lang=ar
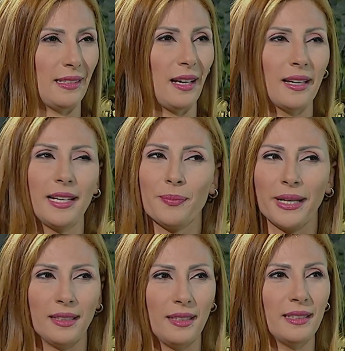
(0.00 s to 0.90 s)

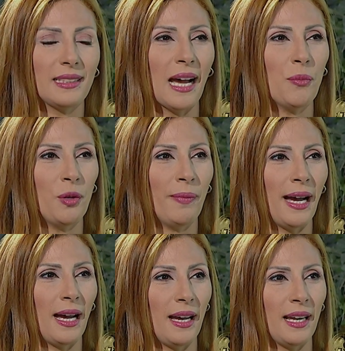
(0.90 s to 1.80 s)
تقريبا للتعامل
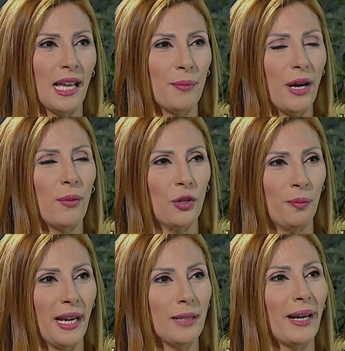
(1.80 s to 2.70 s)
مع الآباء
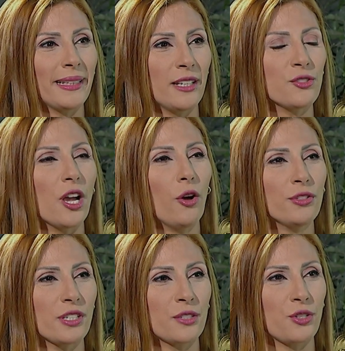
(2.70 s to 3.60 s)
والأمهات بعد إنشاء
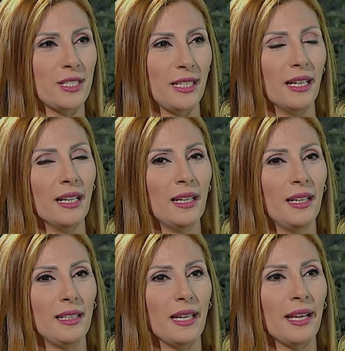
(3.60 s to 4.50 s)
أسرة جديدة
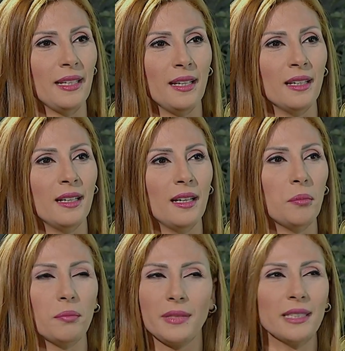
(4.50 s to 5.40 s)
يعني آه،
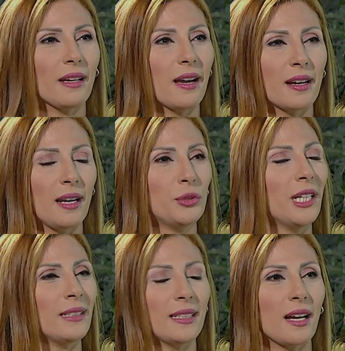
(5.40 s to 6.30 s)
يتكرر لابد
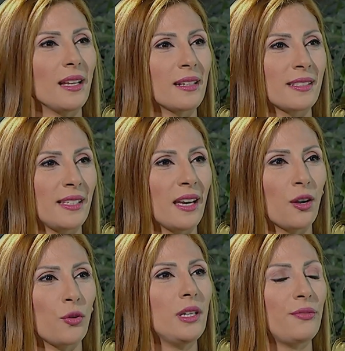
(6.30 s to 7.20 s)
أن تتكرر
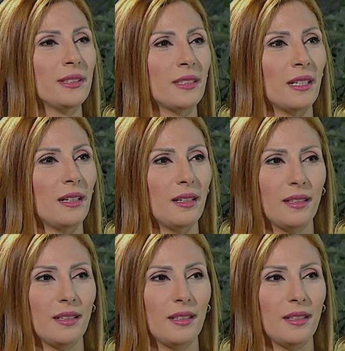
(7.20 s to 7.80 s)
الزيارة كل فترة